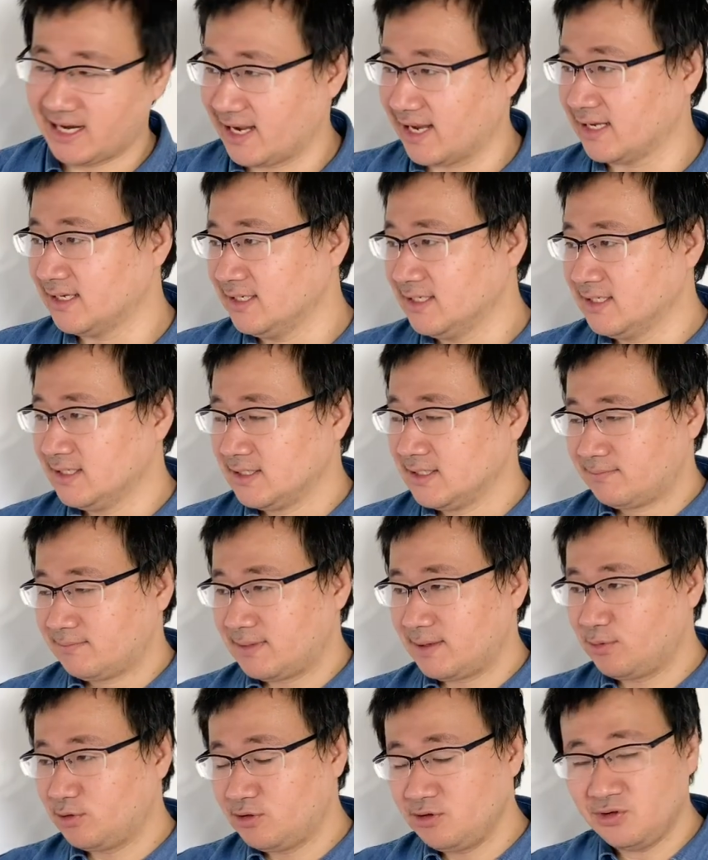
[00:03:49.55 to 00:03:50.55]
はい、
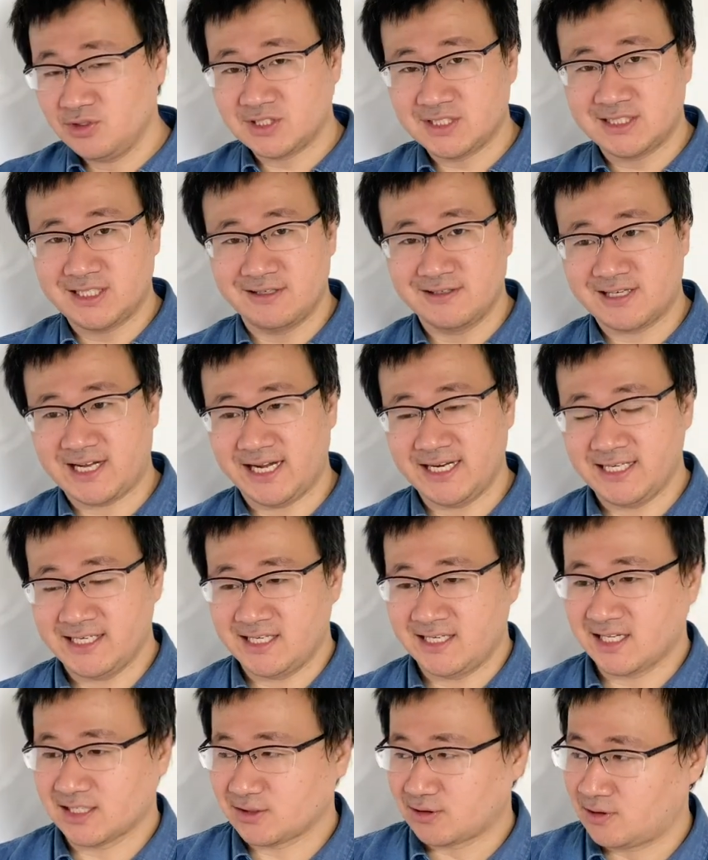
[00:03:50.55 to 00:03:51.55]
まあ、僕の知ってる限
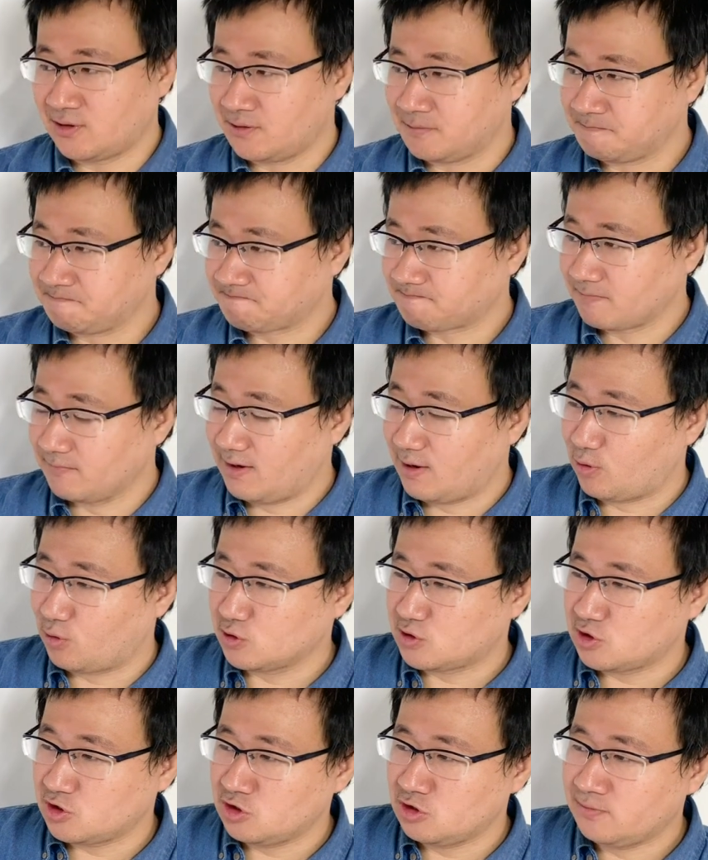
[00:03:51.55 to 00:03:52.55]
りだと、まあ、
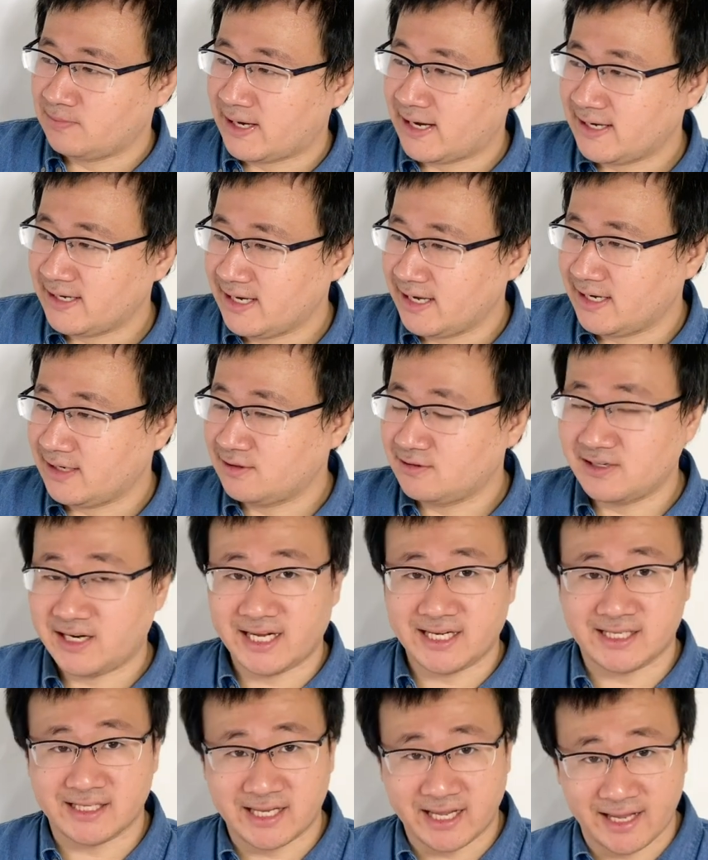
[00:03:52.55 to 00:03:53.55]
ごじゅうまんえんぐ
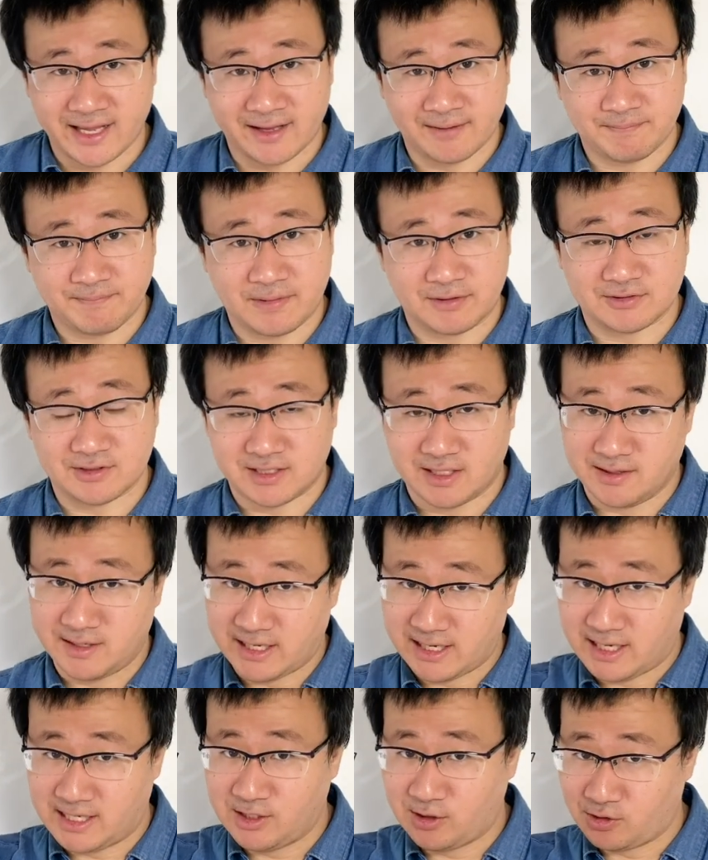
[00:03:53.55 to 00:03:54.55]
らいで、まあ、
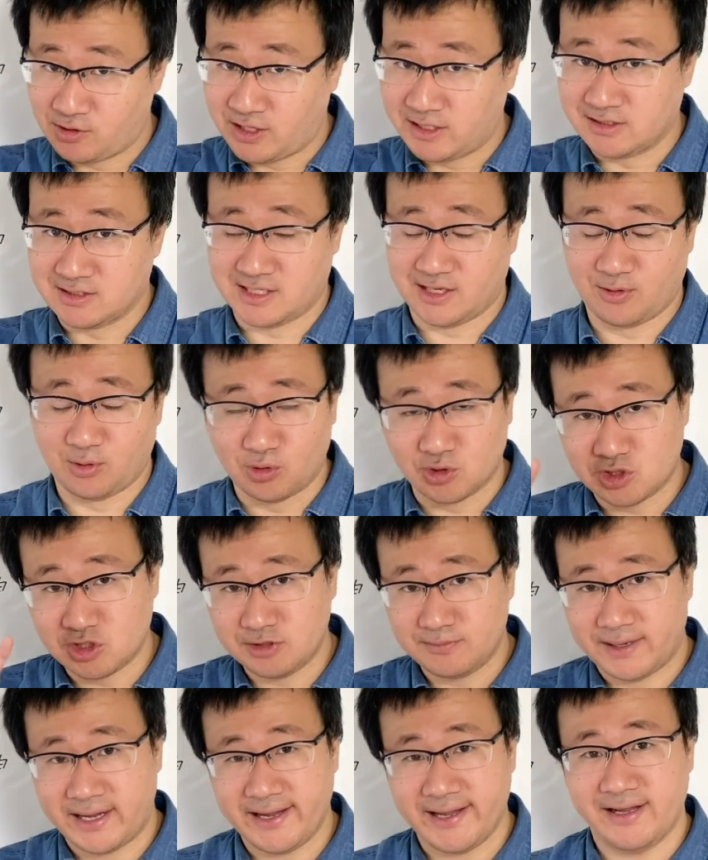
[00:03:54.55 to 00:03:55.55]
値段いろいろあるんですけどご
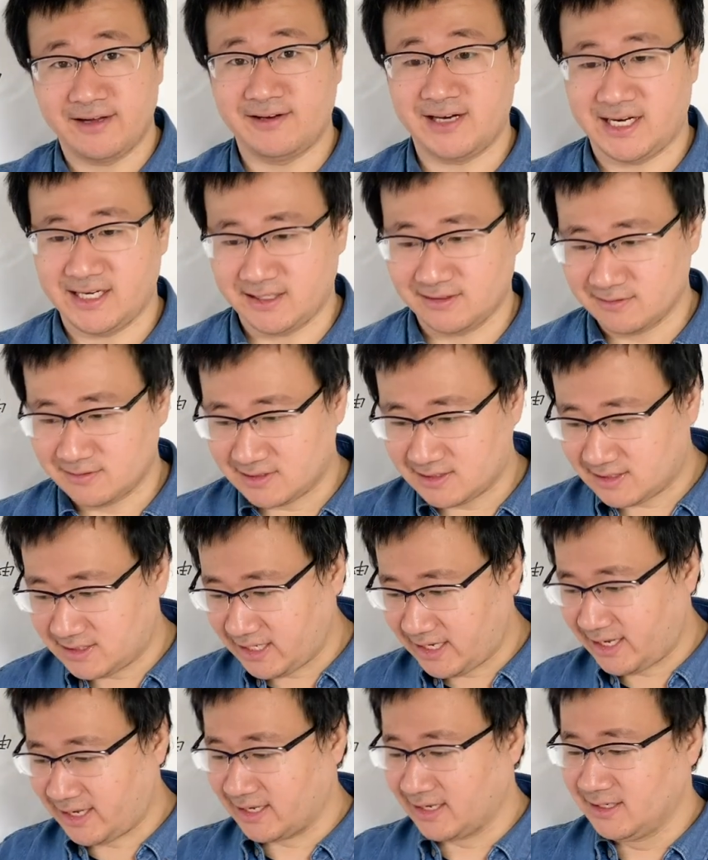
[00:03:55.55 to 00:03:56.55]
じゅうまんえんぐらいで売っ
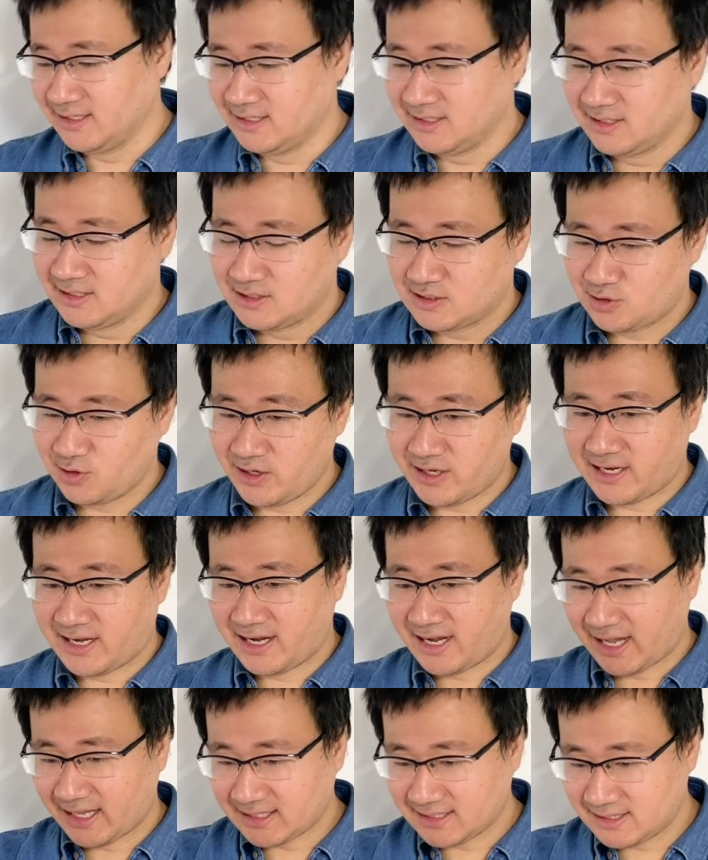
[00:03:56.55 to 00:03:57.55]
てそれ
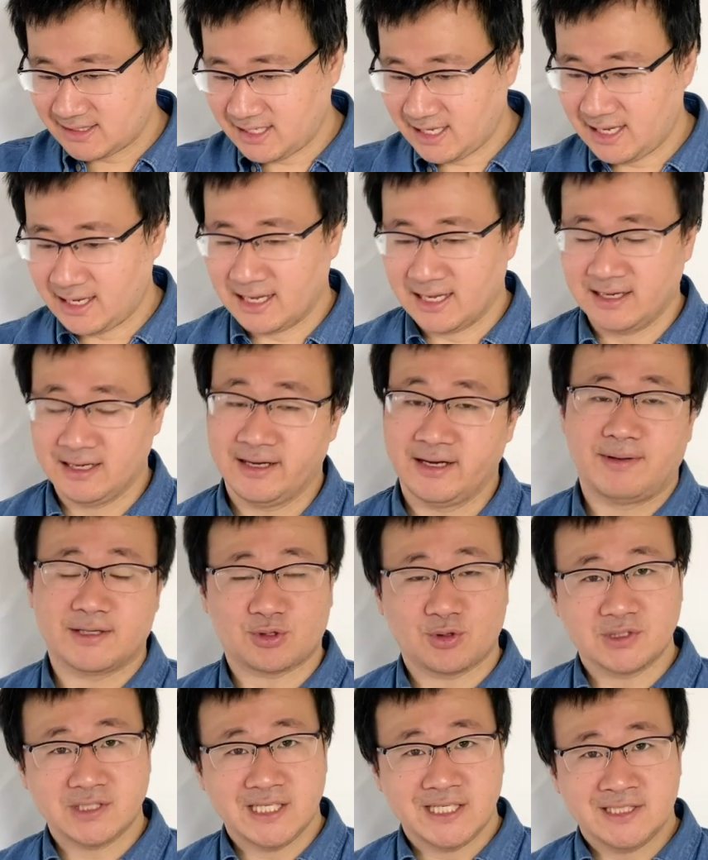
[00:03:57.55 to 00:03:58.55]
買って、
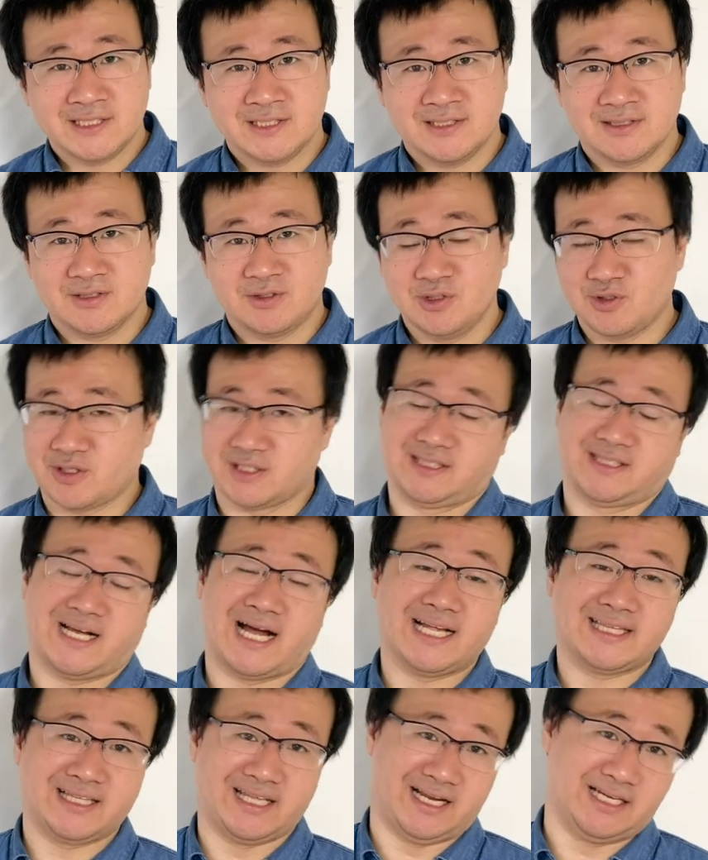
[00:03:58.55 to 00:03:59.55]
まあ、当然その人は
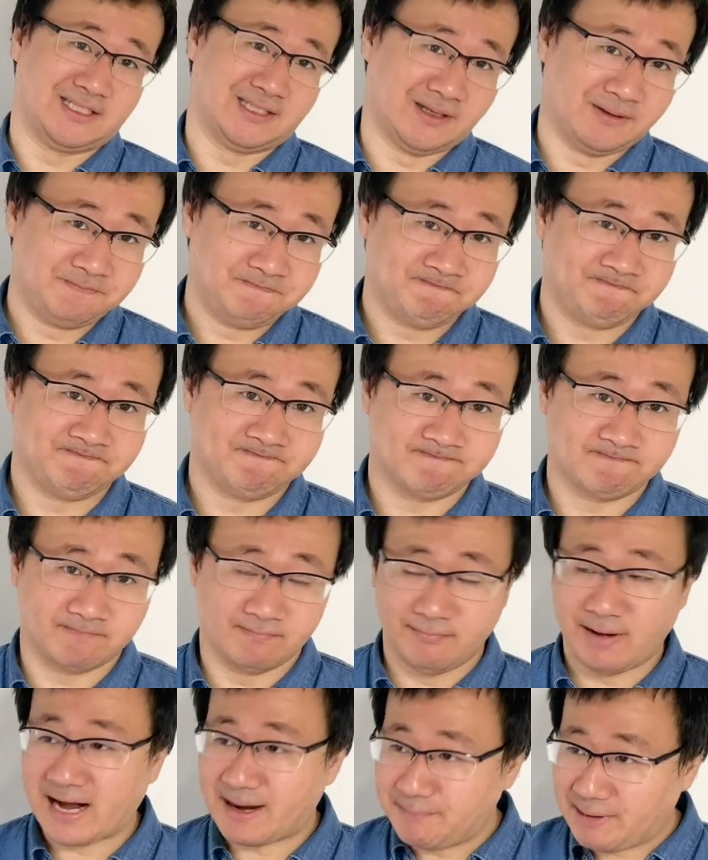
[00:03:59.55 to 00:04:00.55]
勝ってないですよ。
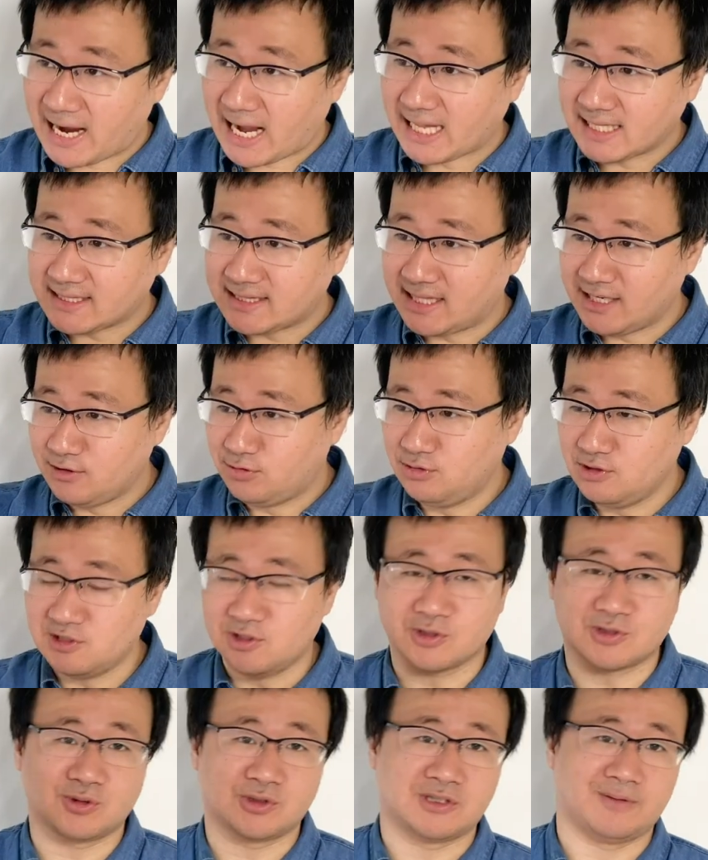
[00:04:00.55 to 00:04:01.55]
まあ、まあ、勝ってる風
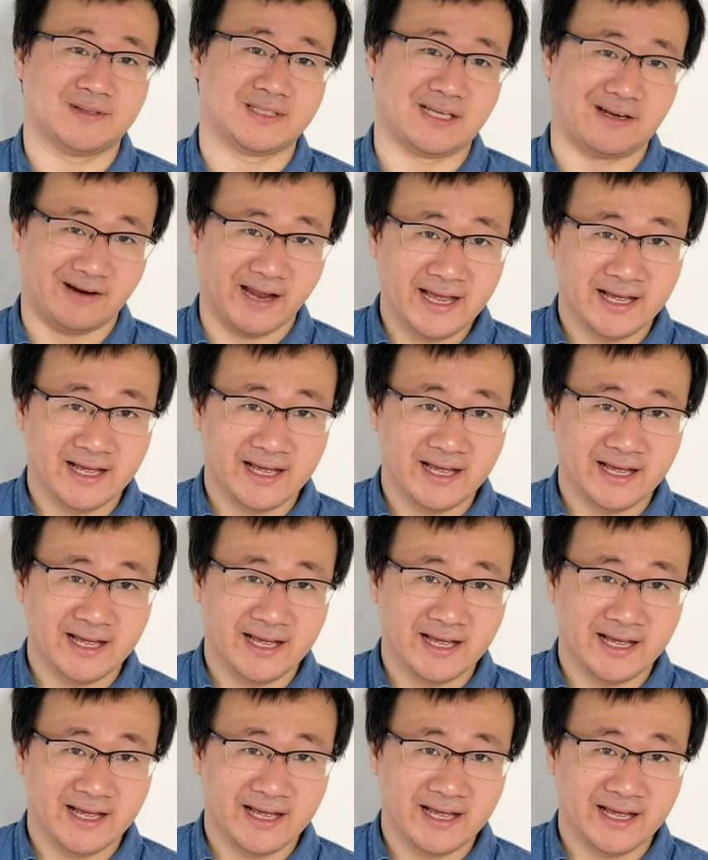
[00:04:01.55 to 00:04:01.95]
に装ってますけ